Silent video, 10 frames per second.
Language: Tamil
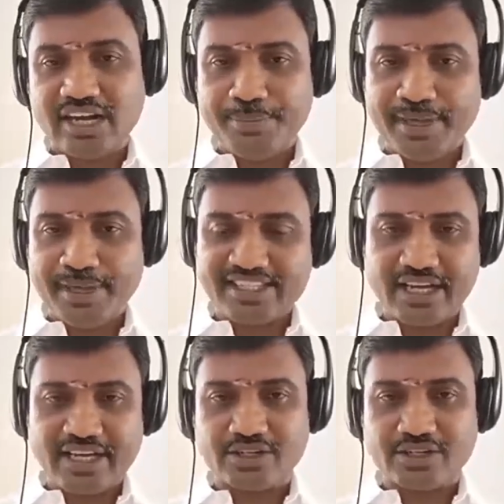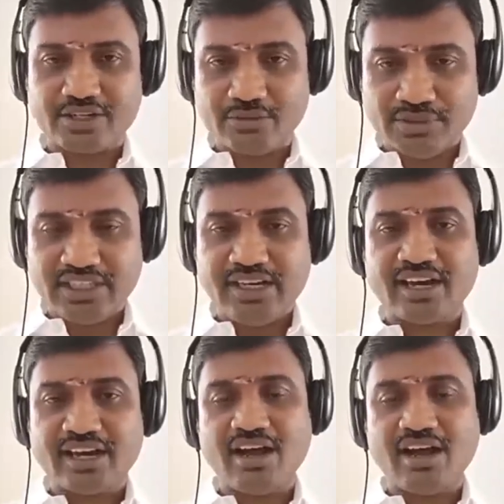சனி பயிற்சியாக இருக்கட்டும் இல்ல